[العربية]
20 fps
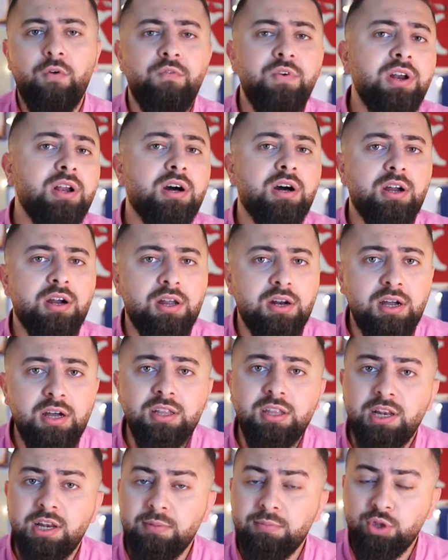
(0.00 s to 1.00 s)
او في
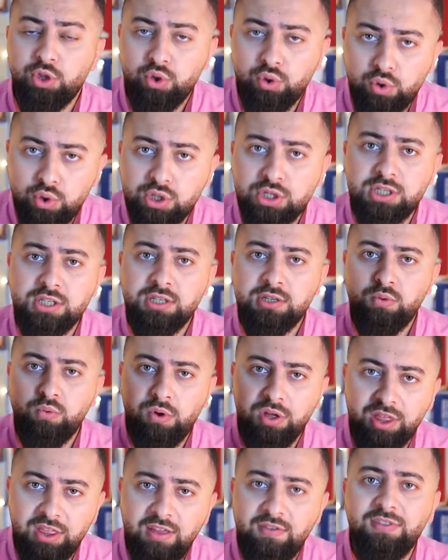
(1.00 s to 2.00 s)
القرارات اللي بتخص
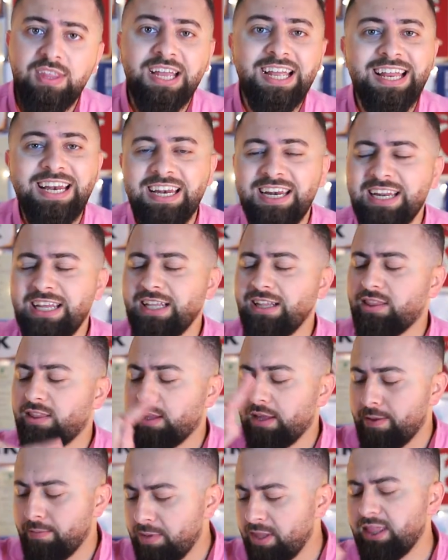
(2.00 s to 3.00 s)
وظيفتك اللي
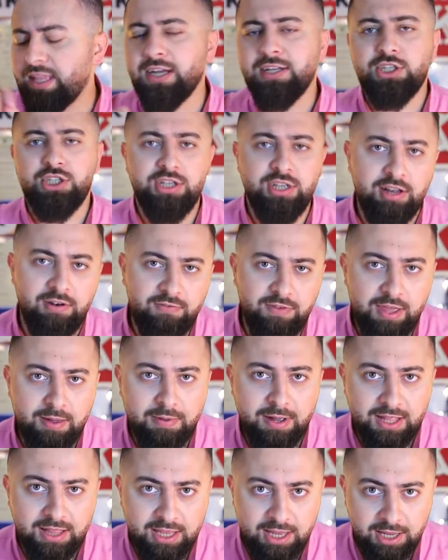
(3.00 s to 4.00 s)
انت بدك تشتغل فيها
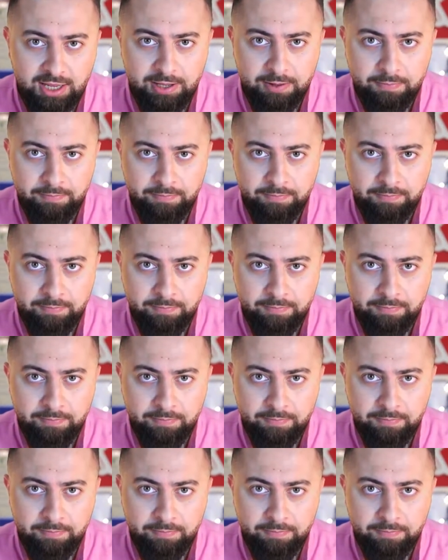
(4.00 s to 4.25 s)
بعد هيك.